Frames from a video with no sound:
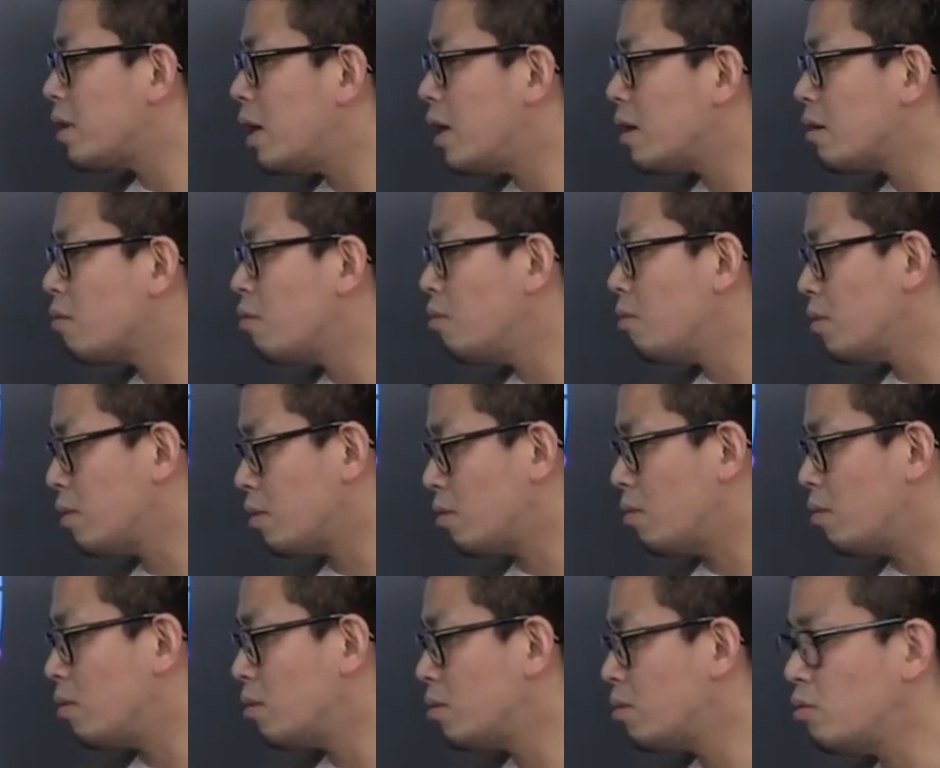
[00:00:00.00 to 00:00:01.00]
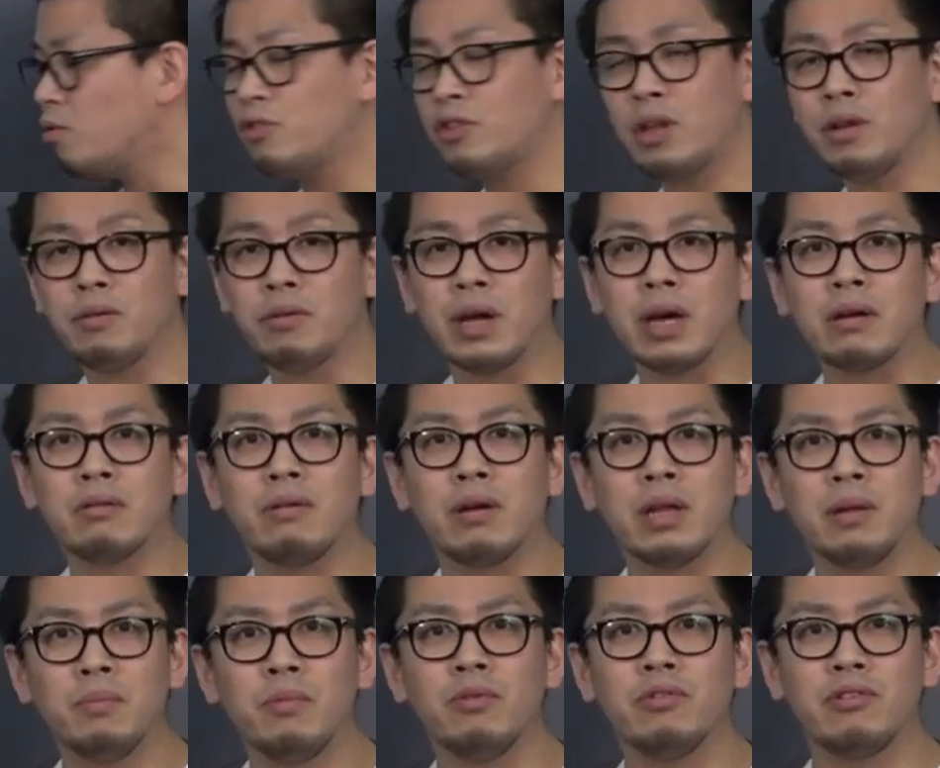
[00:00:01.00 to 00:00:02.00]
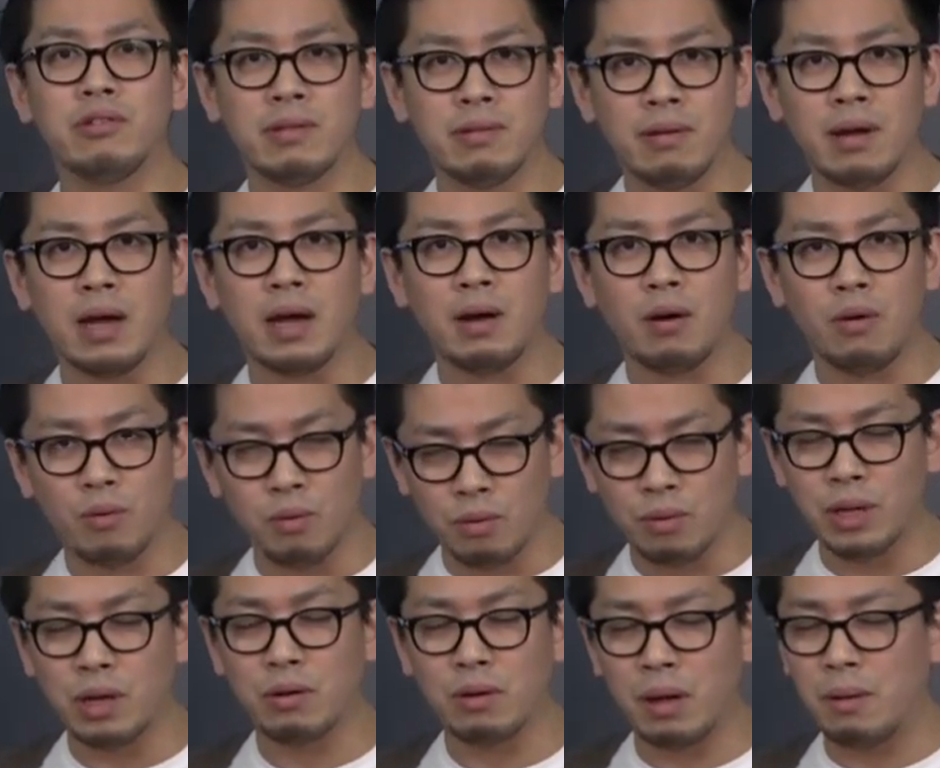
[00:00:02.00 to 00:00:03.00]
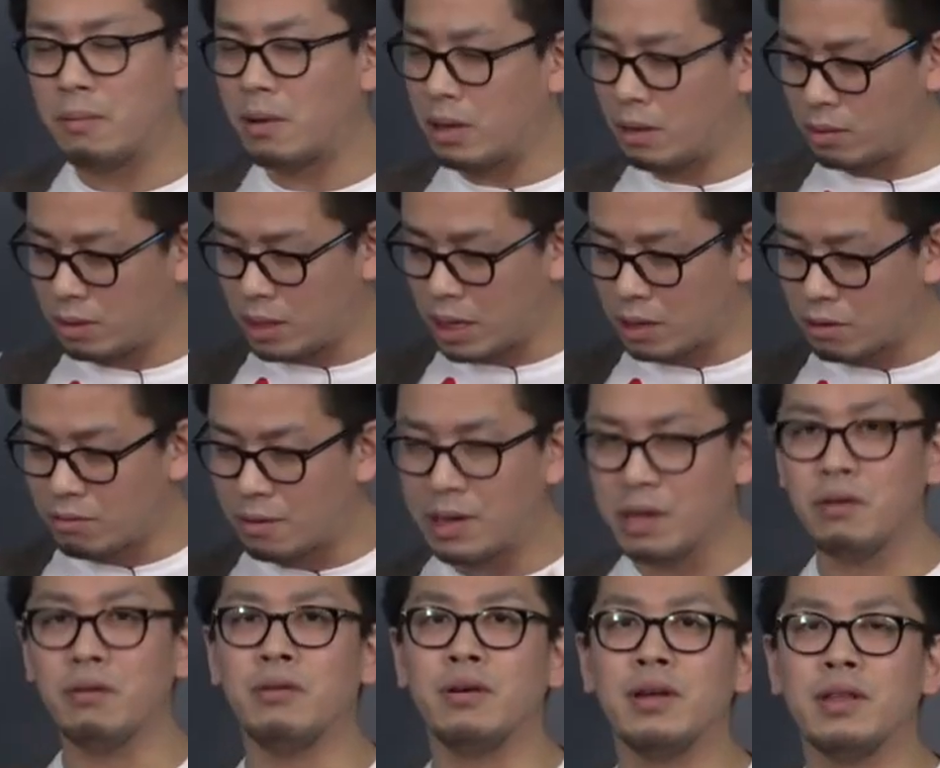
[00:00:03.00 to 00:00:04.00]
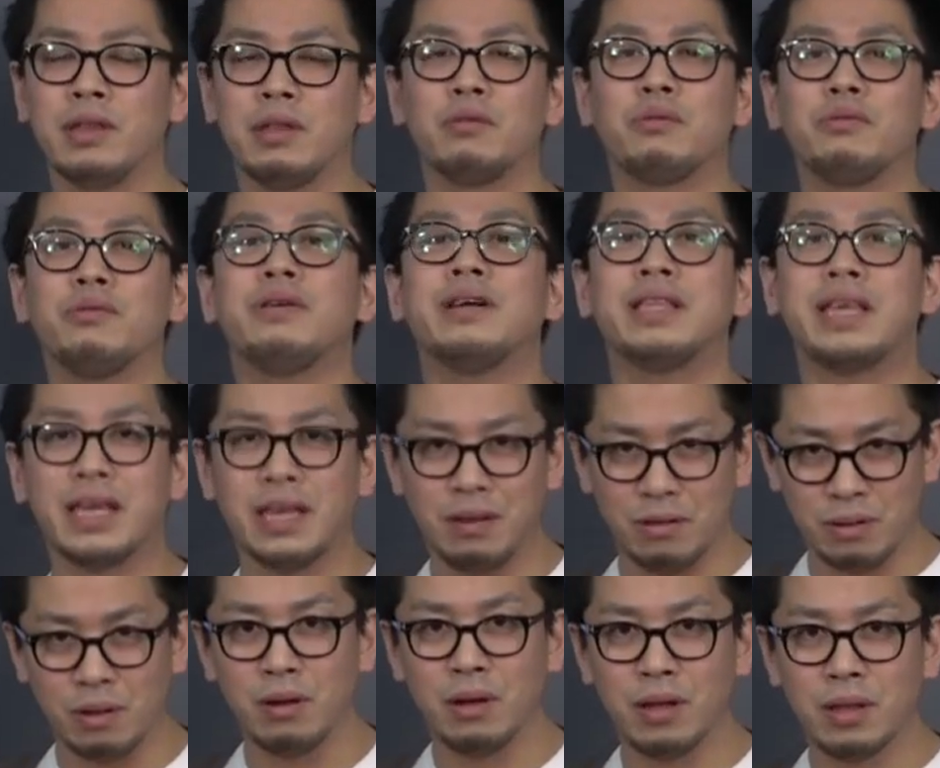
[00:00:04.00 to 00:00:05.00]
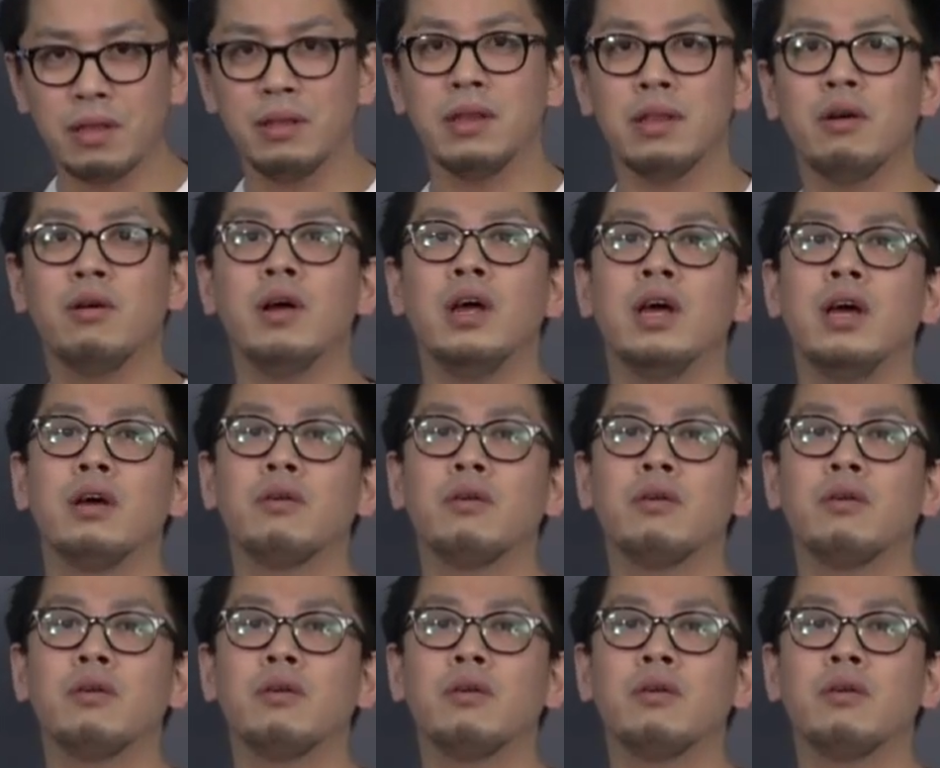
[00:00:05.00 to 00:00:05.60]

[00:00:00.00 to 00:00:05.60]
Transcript: 解酵素としての役割も実は行うあの役割をすることができるとそうすると